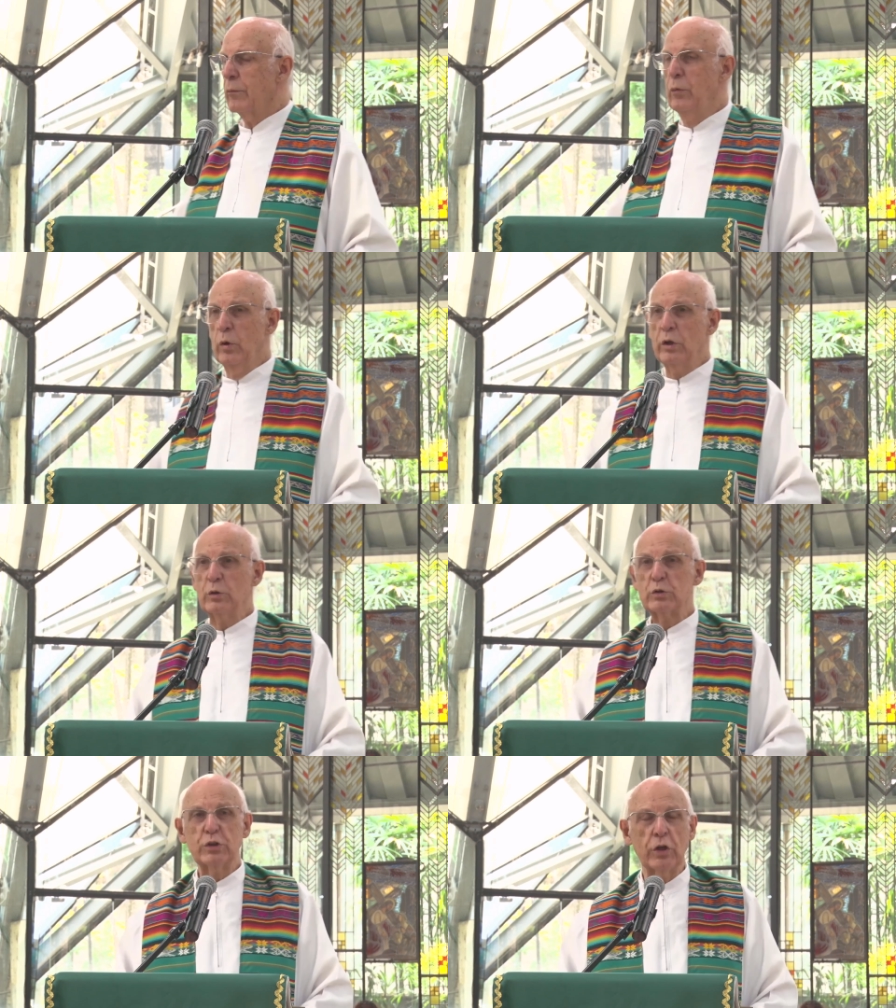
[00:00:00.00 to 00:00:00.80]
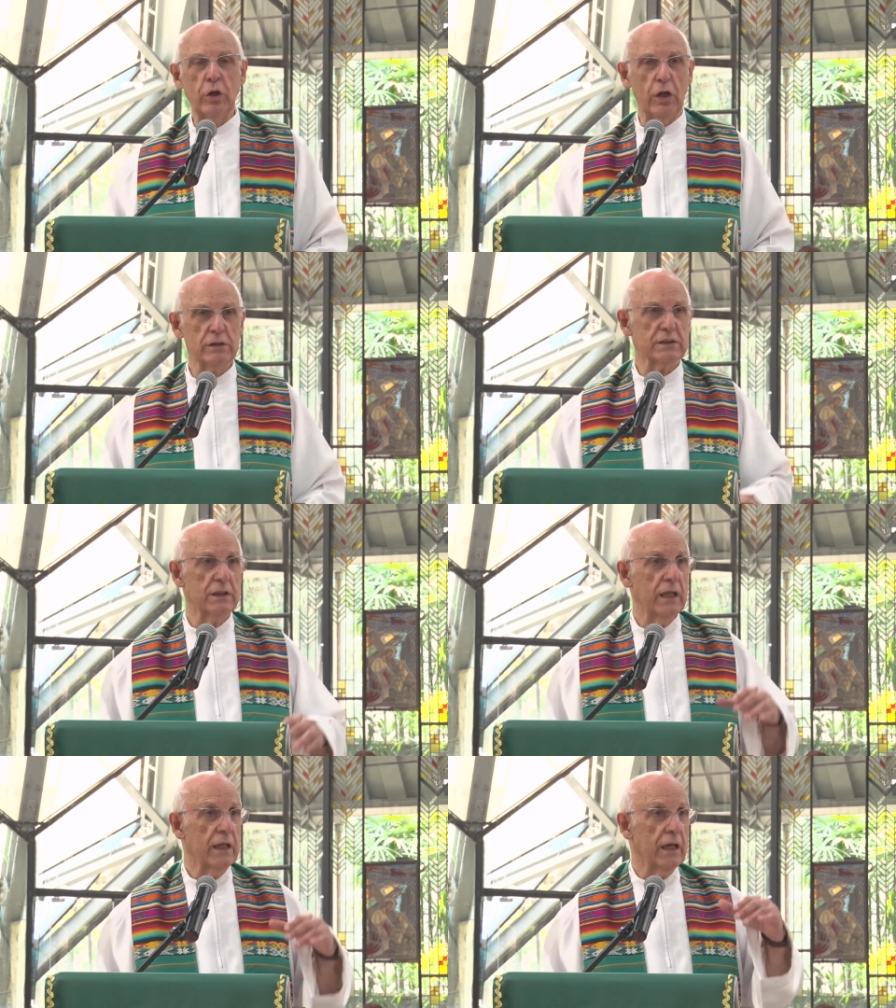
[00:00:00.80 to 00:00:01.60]
Muitos de
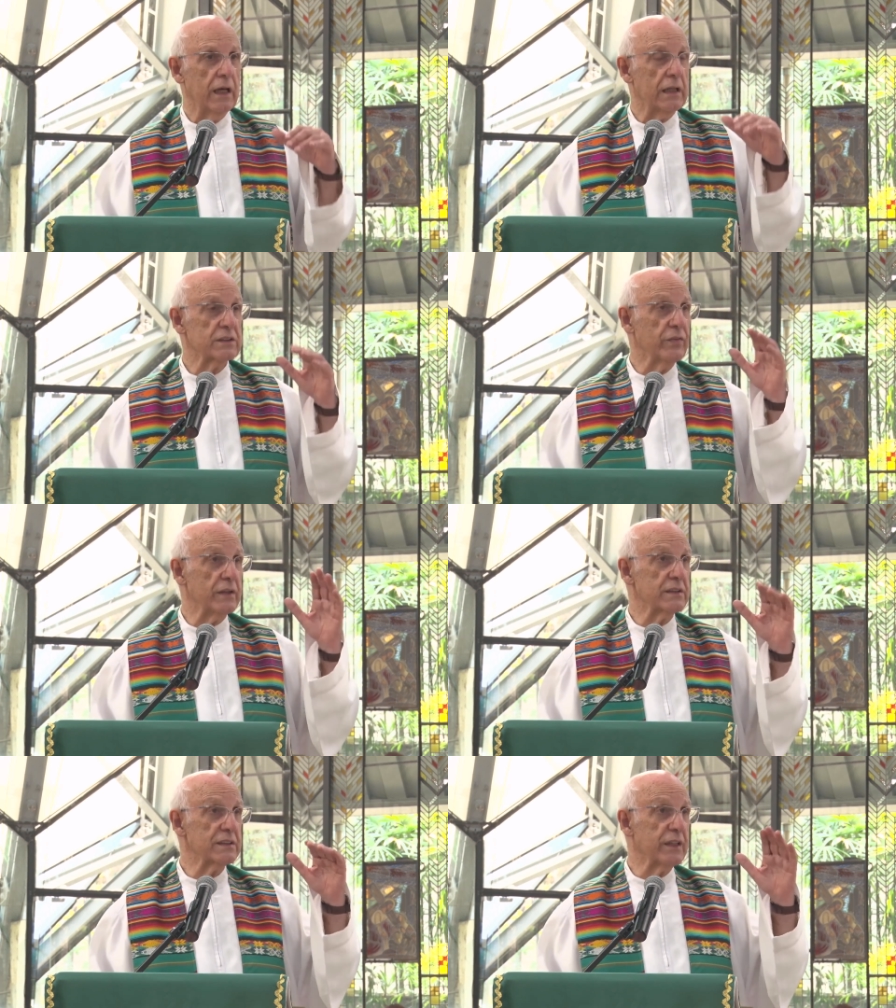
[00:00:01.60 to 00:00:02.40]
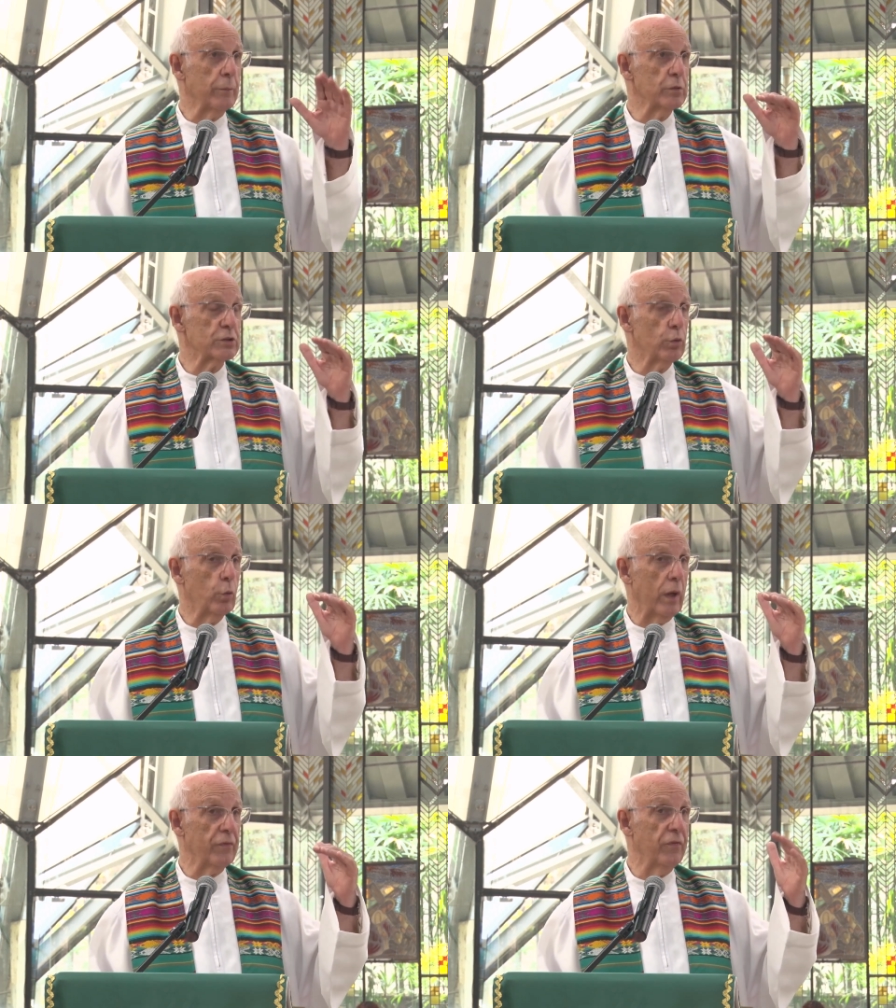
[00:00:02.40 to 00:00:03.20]
nós, às vezes, temos
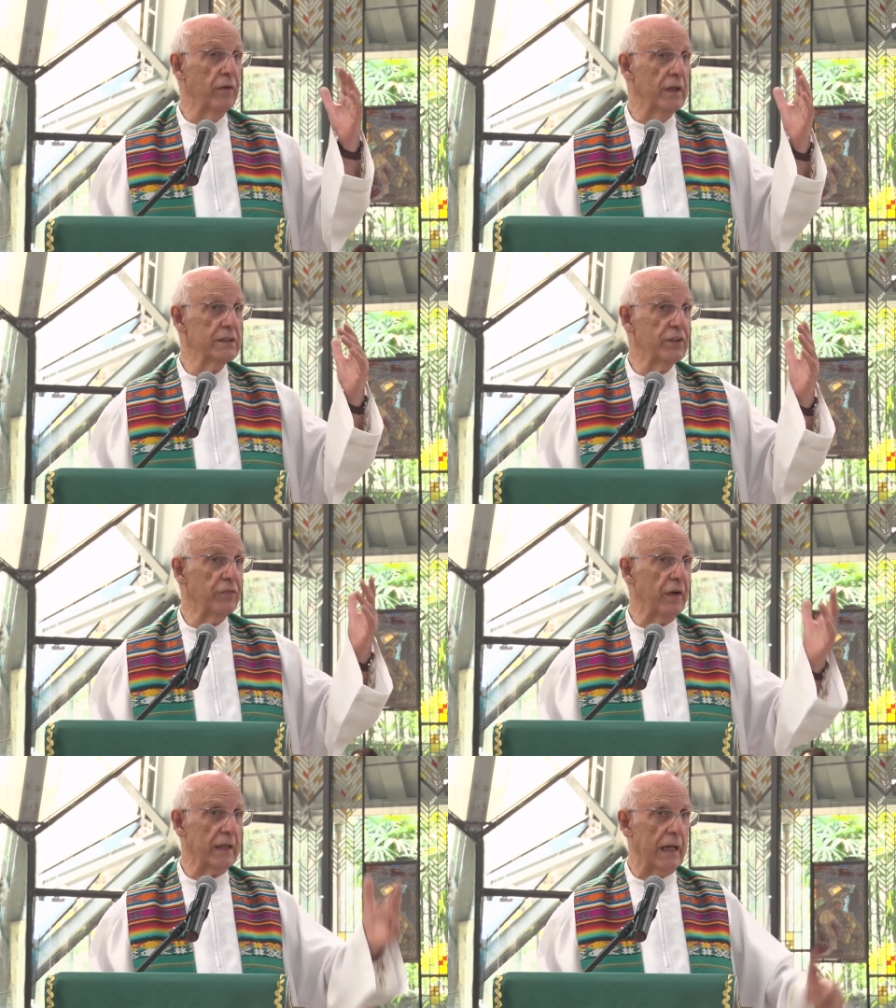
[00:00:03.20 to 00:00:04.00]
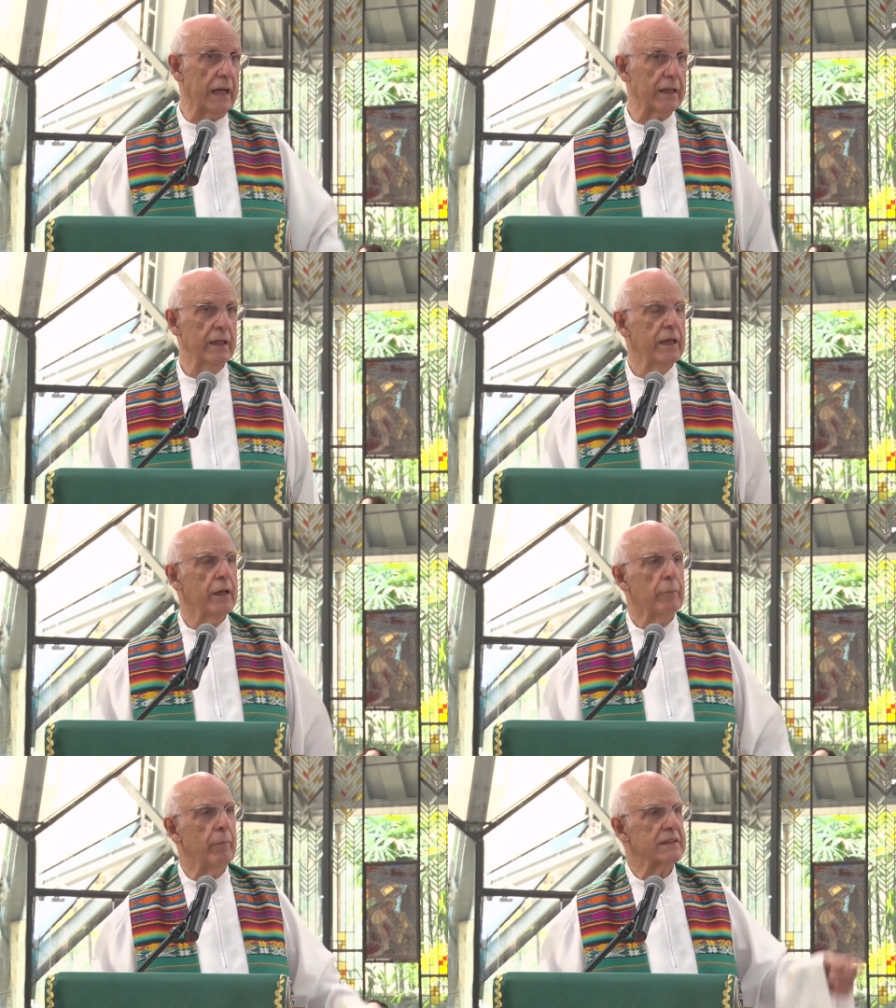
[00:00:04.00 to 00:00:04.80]
o afã de falar,
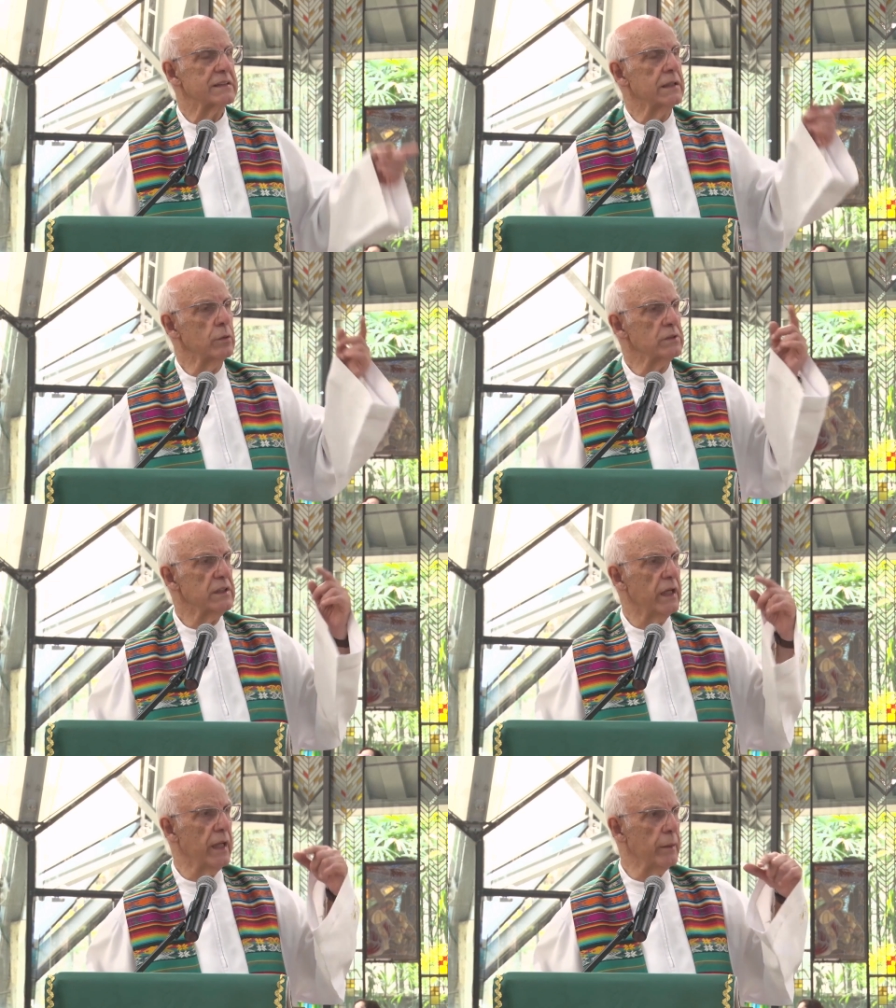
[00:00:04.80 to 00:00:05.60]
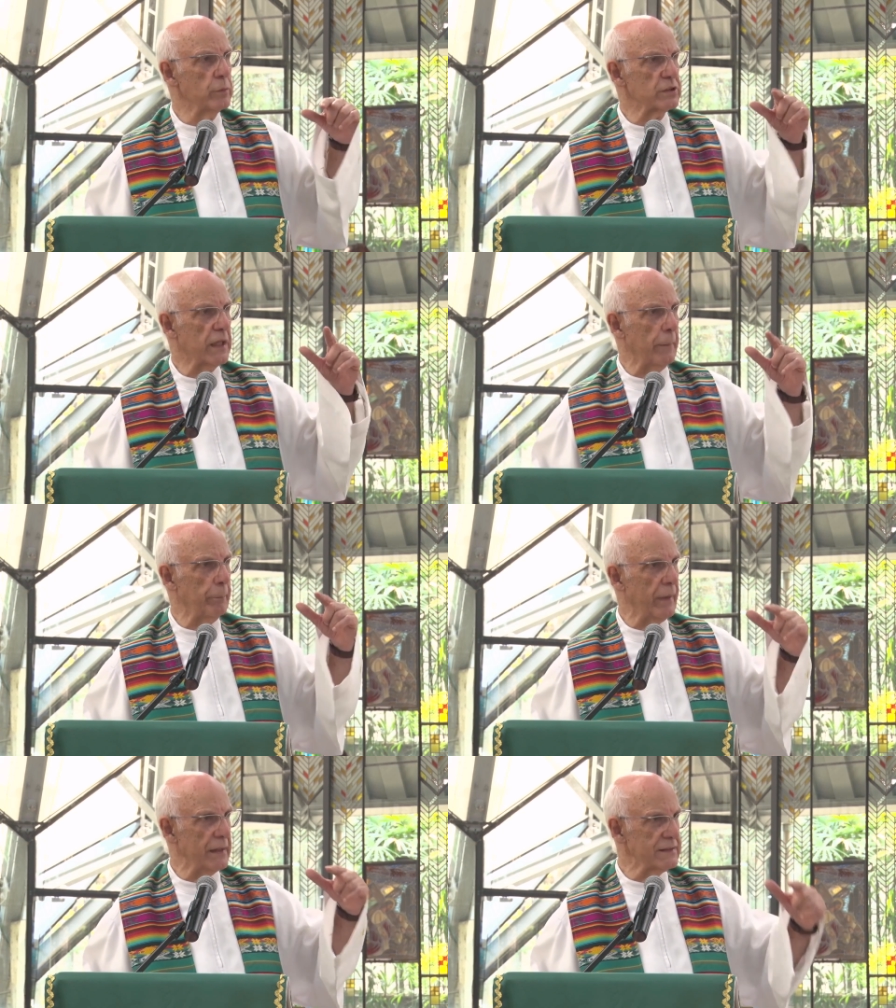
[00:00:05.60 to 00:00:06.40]
mas não seremos
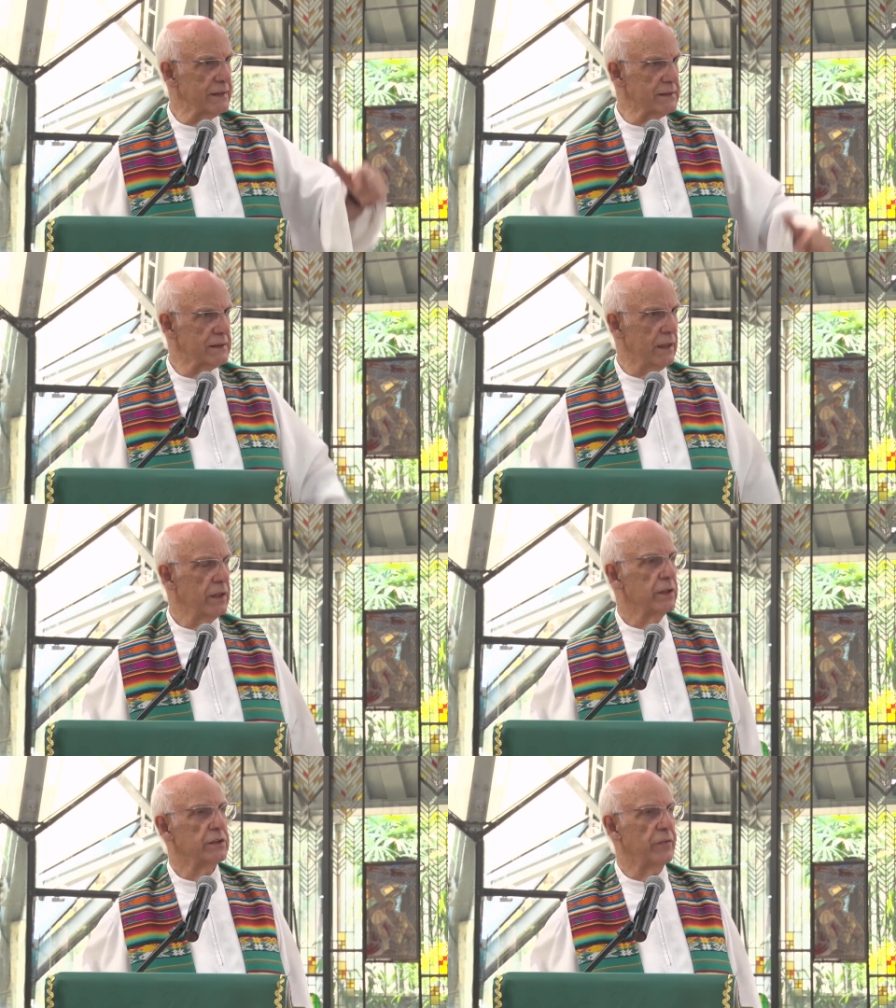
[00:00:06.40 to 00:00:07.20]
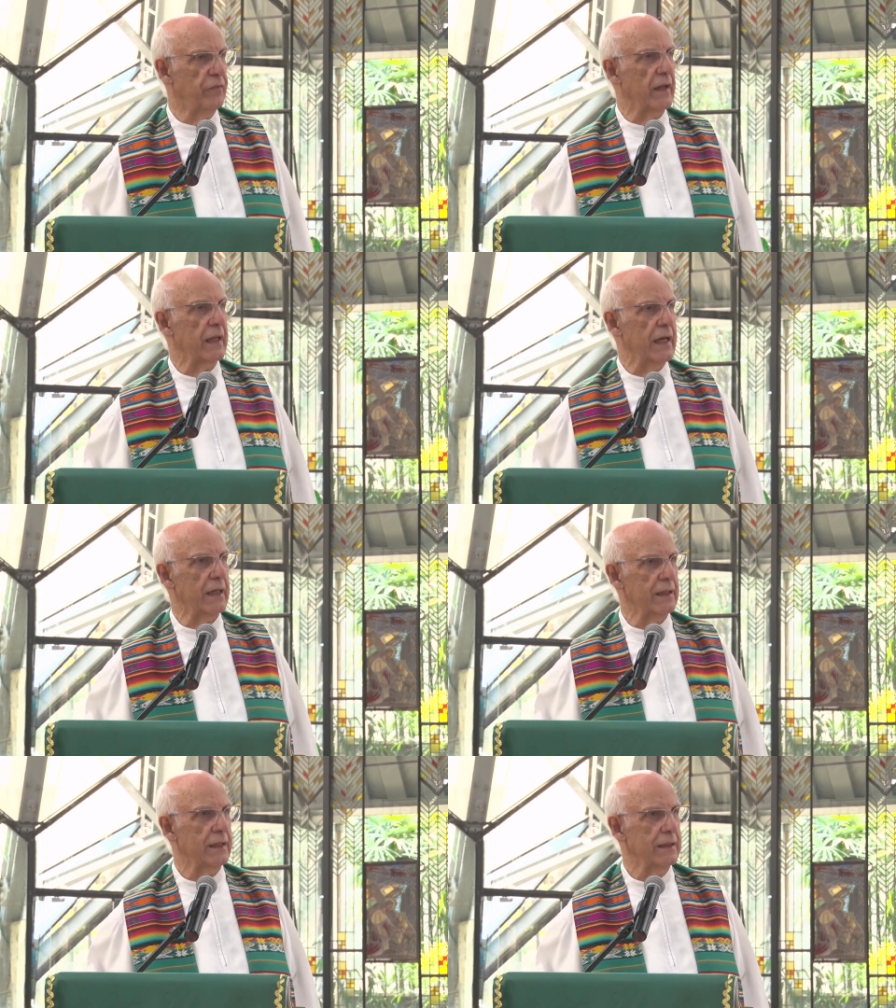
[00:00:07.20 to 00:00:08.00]
capazes de
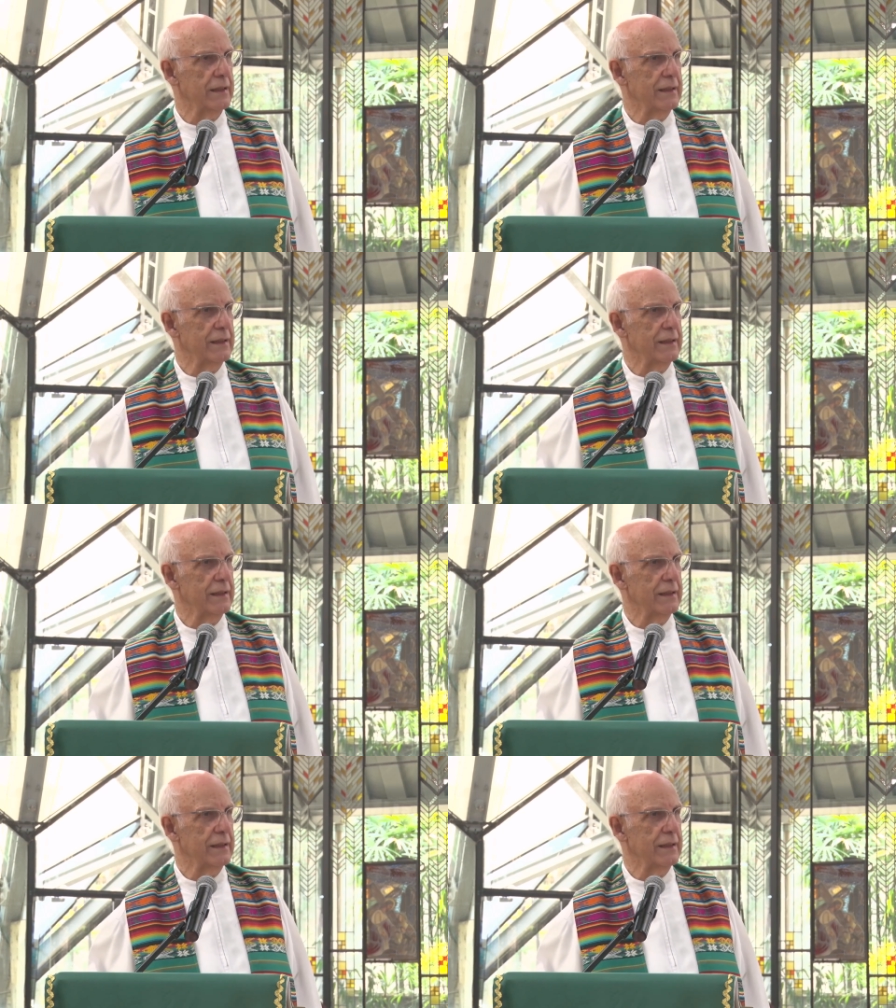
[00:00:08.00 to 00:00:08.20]
falar